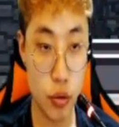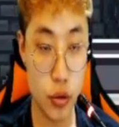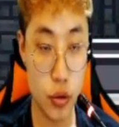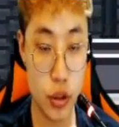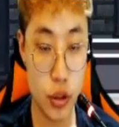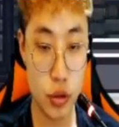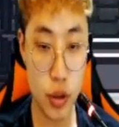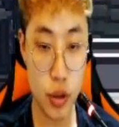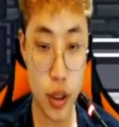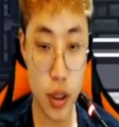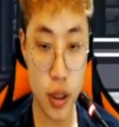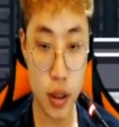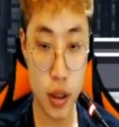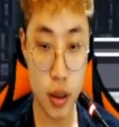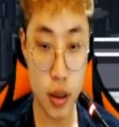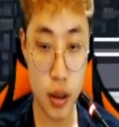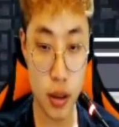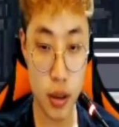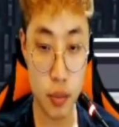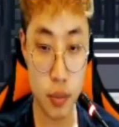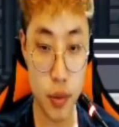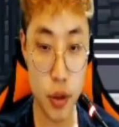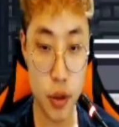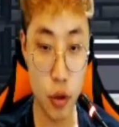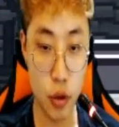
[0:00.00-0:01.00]
실화야?
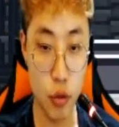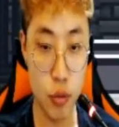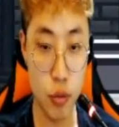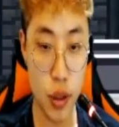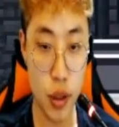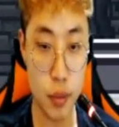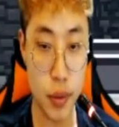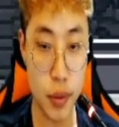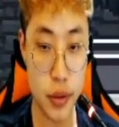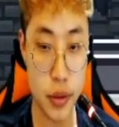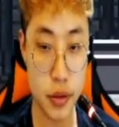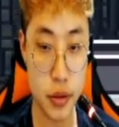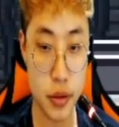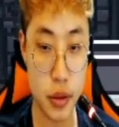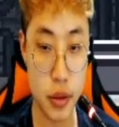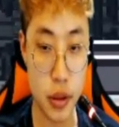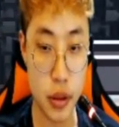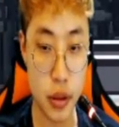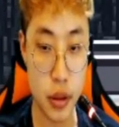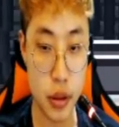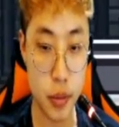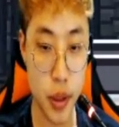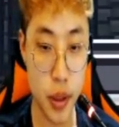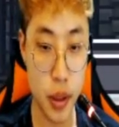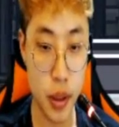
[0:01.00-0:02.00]
나 피 너무 많이 빠졌는데 얘
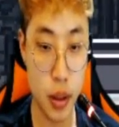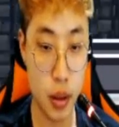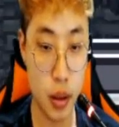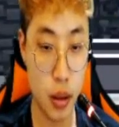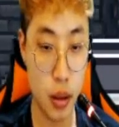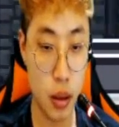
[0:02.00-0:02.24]
때문에